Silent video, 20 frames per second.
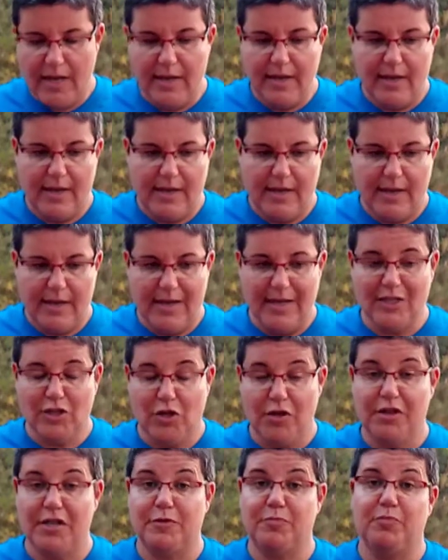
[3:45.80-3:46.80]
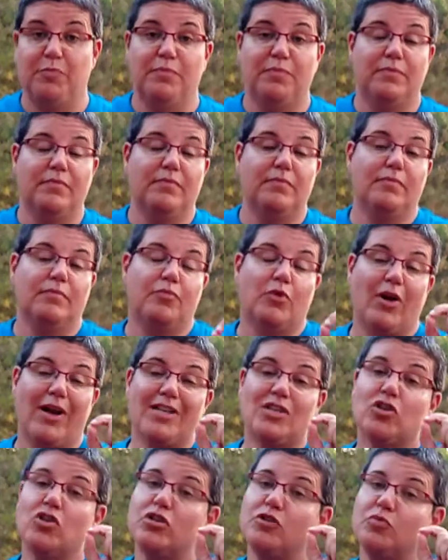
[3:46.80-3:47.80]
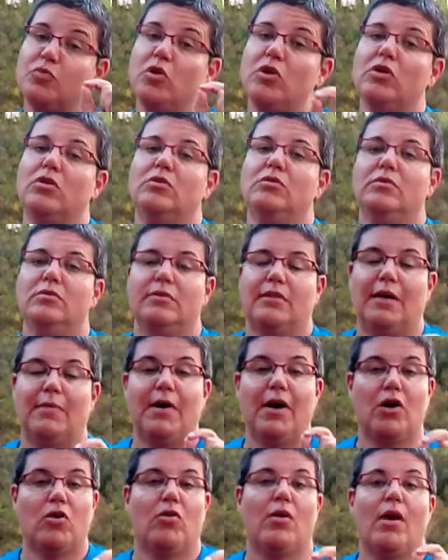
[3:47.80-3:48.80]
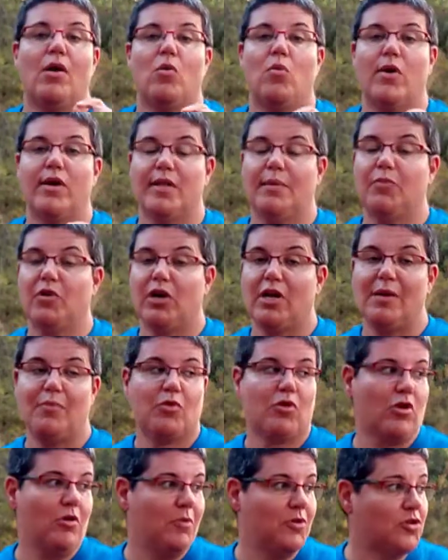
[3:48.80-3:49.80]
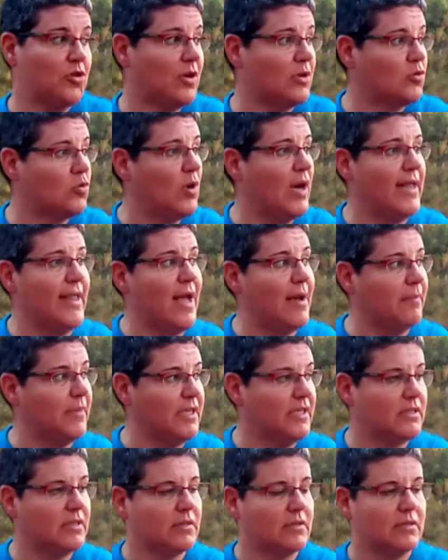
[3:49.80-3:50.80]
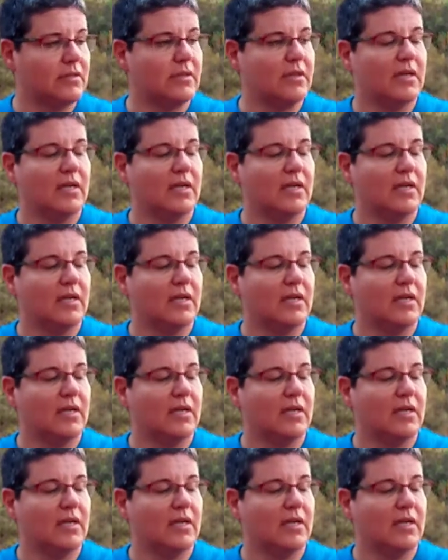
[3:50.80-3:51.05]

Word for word: Eh, entonces, por eso es bueno trabajar con la cuerda. ¿Por qué? Porque al momento que tú le llames,